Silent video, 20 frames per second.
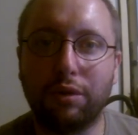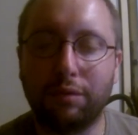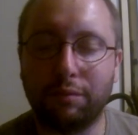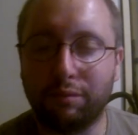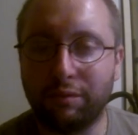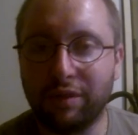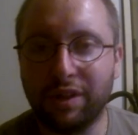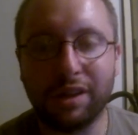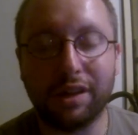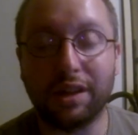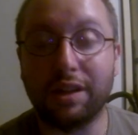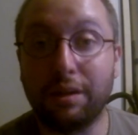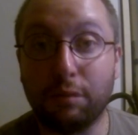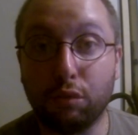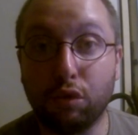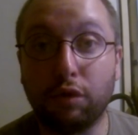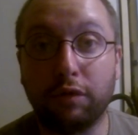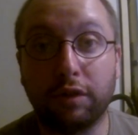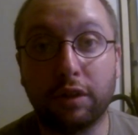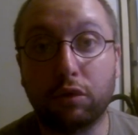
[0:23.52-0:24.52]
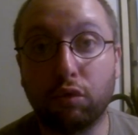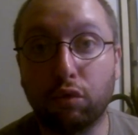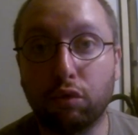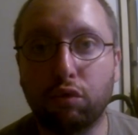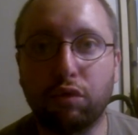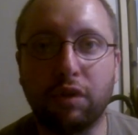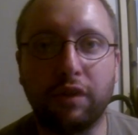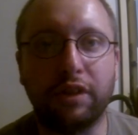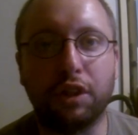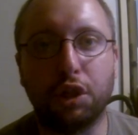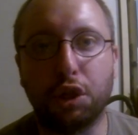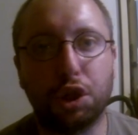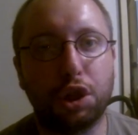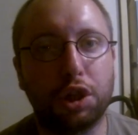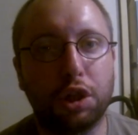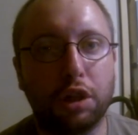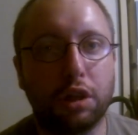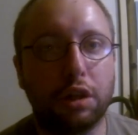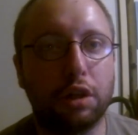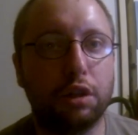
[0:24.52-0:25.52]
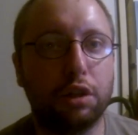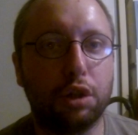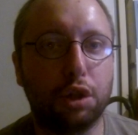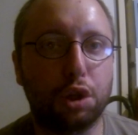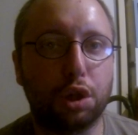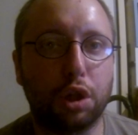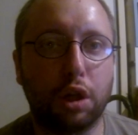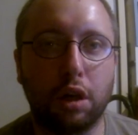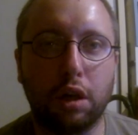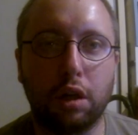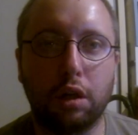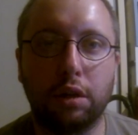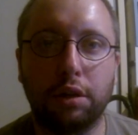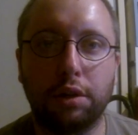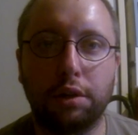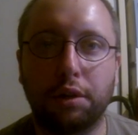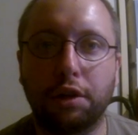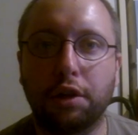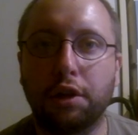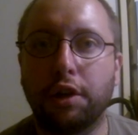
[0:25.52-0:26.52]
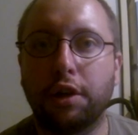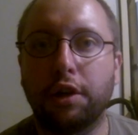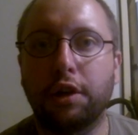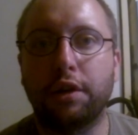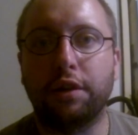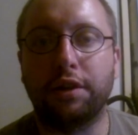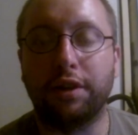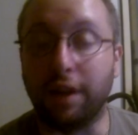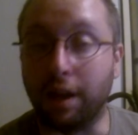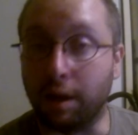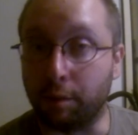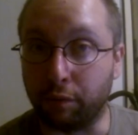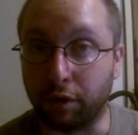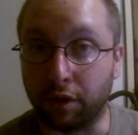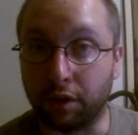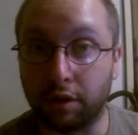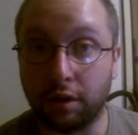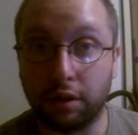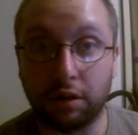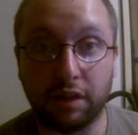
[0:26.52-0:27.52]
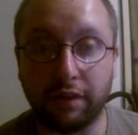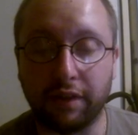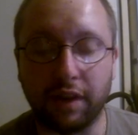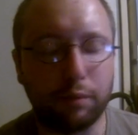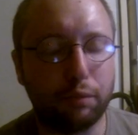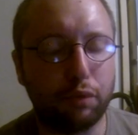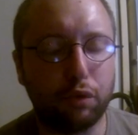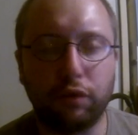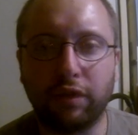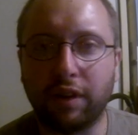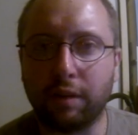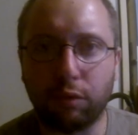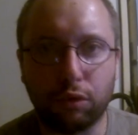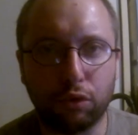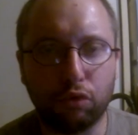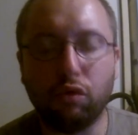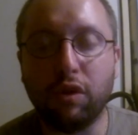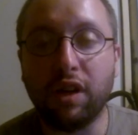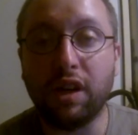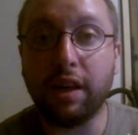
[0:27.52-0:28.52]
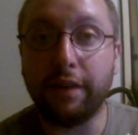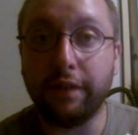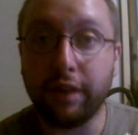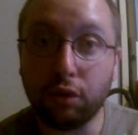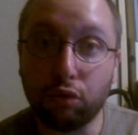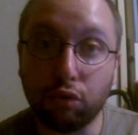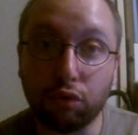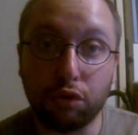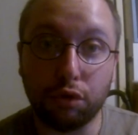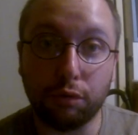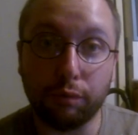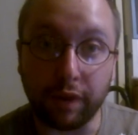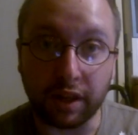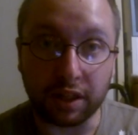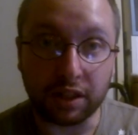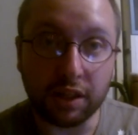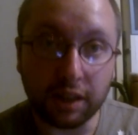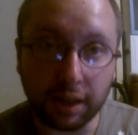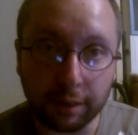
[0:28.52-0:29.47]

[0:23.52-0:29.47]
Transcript: des animaux en fin de compte où il y avait des chiens, des chats, euh, des lapins, il y avait un peu de vraiment tout et il y avait donc une partie